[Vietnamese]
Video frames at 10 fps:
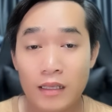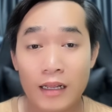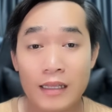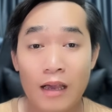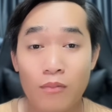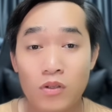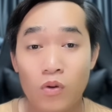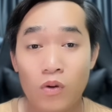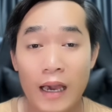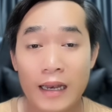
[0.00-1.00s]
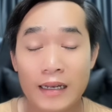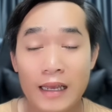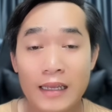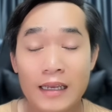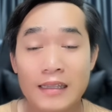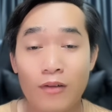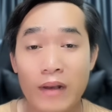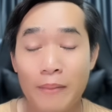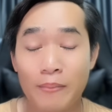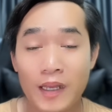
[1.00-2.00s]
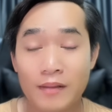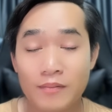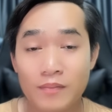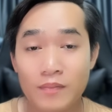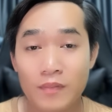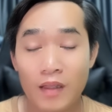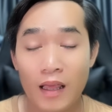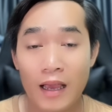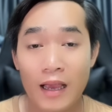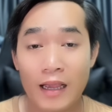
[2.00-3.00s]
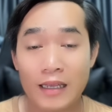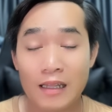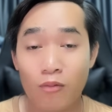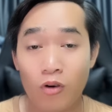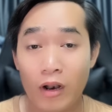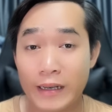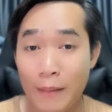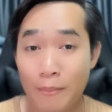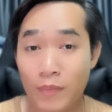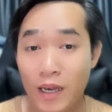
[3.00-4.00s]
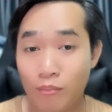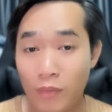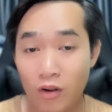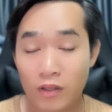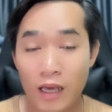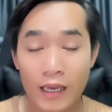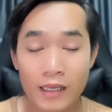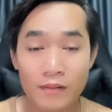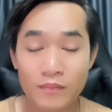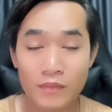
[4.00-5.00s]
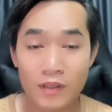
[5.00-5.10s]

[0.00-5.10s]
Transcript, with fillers: chỉnh cái tông nó xuống thành cái cái tông nam đi à cái tông gọi là trầm hết mức có thể